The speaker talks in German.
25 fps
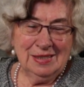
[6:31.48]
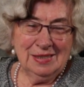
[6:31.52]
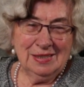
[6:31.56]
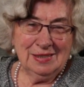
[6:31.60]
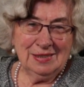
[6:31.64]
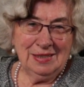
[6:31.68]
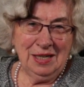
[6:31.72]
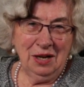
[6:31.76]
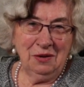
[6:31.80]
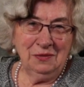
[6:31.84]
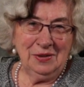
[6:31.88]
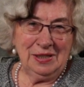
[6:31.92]

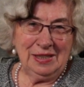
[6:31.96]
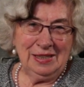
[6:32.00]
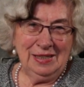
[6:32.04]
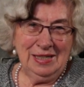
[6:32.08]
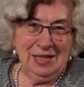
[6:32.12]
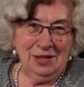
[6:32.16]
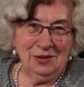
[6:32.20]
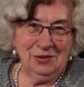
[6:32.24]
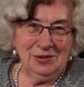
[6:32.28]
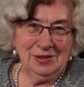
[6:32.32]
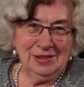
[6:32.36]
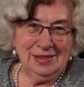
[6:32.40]
Ich glaube,
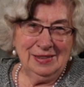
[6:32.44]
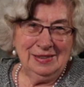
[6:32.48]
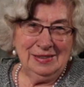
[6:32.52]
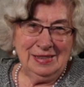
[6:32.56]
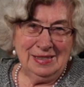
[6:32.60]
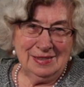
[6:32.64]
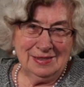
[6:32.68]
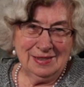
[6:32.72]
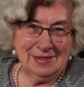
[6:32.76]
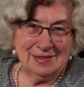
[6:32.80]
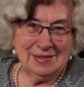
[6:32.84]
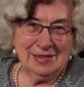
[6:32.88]
genau in
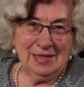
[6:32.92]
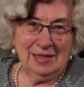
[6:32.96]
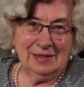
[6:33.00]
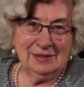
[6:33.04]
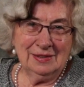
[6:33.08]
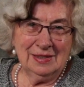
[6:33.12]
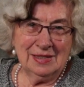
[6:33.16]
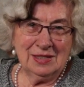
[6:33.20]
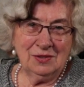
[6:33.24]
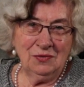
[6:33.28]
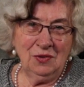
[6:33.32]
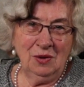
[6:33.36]
dieser
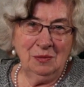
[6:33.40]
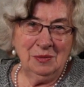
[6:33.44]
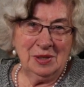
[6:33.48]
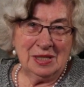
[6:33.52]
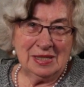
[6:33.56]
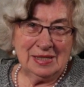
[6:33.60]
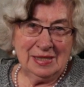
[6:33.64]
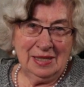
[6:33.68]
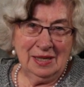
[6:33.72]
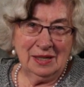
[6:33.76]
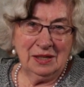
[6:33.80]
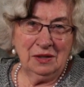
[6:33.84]
Zeit jetzt waren
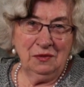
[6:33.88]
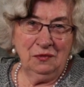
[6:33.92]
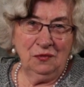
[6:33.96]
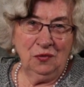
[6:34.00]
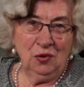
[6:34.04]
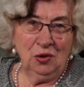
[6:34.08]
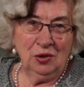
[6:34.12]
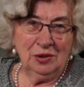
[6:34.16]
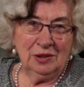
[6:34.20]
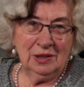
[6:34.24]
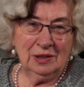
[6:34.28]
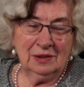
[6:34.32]
wir sehr
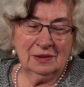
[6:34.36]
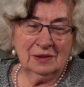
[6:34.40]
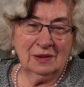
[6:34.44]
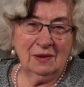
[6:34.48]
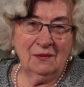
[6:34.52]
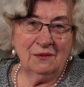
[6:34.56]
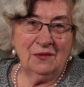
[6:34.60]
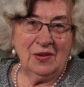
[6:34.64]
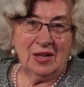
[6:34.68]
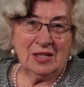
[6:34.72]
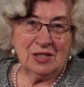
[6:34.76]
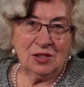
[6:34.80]
gefordert,
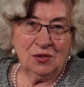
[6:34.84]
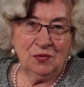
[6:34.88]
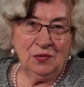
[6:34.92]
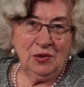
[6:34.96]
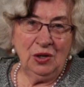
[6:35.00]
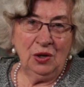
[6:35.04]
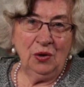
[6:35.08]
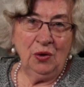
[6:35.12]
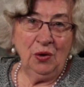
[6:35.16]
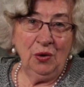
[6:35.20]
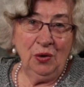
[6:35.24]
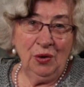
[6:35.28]
was
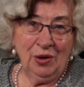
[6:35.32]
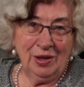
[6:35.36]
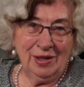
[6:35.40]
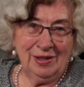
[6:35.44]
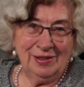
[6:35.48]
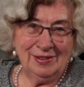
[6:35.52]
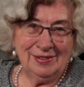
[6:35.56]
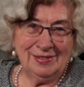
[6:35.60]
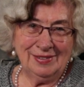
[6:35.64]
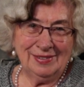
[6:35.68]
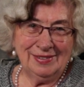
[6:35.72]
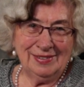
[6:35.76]
wir
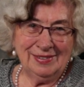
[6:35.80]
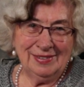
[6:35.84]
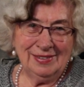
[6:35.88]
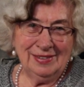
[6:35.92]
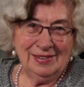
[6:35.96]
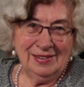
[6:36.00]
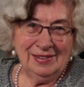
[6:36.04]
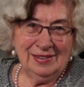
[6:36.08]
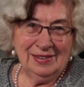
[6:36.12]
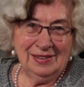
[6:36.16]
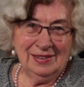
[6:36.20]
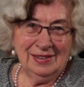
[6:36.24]
hören.
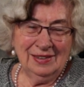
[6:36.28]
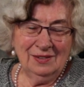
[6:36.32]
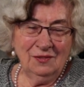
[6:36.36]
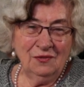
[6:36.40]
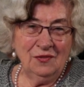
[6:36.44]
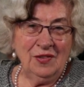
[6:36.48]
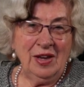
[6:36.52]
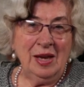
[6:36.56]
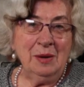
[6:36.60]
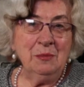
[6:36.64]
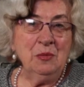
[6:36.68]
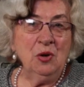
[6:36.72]

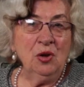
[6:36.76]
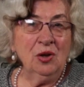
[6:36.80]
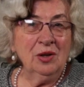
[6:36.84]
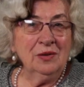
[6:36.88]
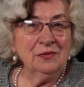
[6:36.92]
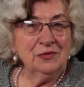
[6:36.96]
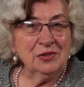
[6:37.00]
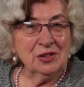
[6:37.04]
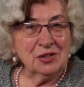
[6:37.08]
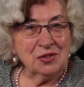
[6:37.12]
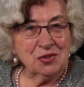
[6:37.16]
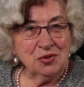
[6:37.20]
Wem
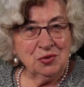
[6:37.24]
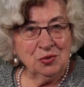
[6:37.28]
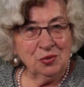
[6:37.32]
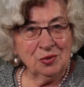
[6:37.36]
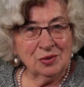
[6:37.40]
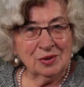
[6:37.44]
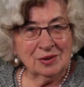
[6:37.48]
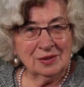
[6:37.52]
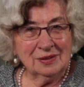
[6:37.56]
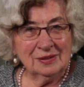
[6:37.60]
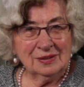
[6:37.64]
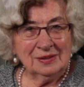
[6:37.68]
hören wir
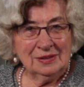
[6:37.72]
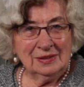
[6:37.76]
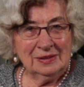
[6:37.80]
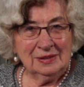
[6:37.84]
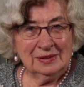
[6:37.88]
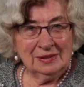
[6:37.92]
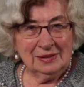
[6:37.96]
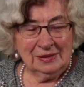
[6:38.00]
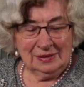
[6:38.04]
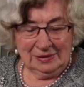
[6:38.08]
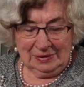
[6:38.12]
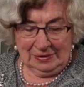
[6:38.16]
zu?
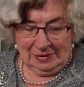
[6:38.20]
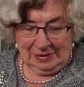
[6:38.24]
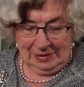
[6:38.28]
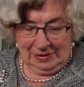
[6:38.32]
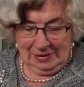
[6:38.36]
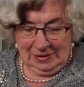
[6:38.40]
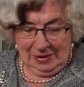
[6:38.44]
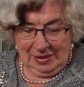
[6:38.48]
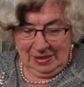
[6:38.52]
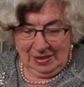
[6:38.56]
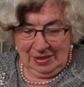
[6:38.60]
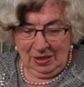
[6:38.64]

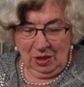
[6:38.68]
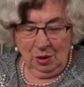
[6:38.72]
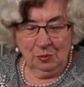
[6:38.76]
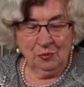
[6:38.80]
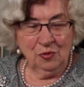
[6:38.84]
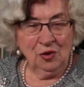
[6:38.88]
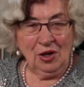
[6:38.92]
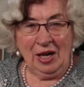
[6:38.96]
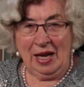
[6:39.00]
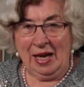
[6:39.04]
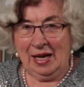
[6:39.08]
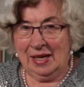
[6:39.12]
Ich
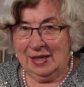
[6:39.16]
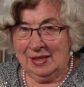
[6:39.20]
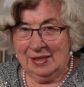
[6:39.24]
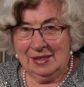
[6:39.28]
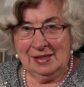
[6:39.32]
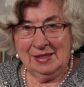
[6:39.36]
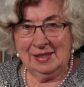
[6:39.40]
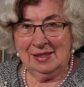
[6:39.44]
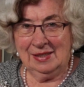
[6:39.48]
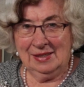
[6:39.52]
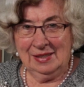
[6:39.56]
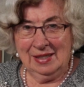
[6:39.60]
habe vor
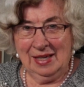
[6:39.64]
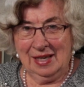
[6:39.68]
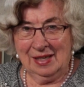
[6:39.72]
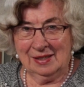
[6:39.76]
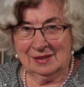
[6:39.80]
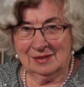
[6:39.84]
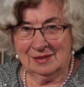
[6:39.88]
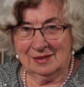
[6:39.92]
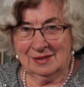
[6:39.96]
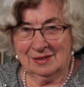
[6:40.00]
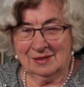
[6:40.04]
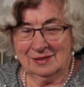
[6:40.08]
einigen
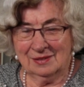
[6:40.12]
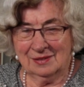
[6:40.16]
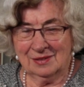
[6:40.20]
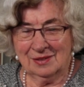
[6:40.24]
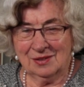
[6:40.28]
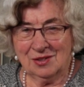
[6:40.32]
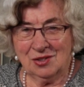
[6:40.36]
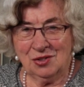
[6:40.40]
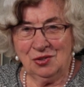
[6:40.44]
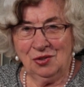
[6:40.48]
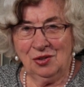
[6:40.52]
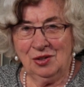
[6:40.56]
Jahren,
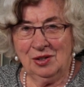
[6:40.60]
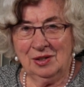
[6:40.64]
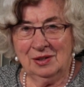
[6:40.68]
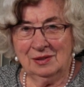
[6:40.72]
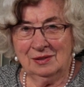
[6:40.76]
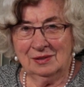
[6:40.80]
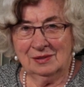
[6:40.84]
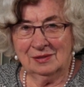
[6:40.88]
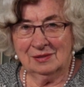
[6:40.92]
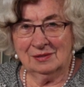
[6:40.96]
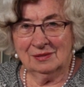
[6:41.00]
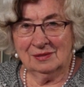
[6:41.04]
schon,
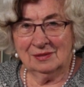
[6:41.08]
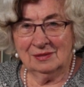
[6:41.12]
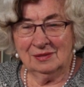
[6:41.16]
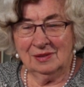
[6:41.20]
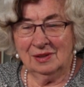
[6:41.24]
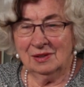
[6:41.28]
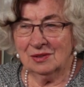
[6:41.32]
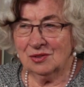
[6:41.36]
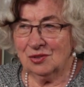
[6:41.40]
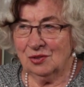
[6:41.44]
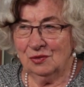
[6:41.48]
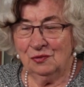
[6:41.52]

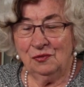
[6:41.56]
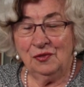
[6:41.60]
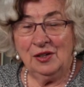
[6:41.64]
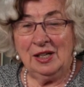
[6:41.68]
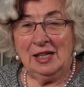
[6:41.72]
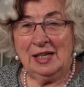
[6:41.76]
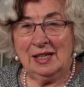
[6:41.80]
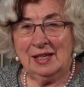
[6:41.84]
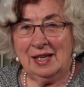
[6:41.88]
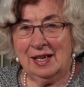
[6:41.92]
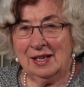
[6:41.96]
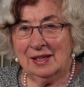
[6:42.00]
ja, schon
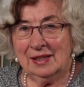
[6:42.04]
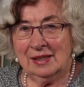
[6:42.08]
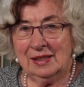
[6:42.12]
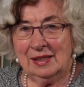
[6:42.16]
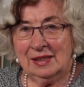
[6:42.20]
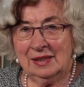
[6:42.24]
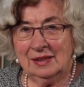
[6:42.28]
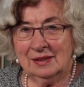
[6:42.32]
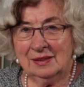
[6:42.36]
viele Jahre,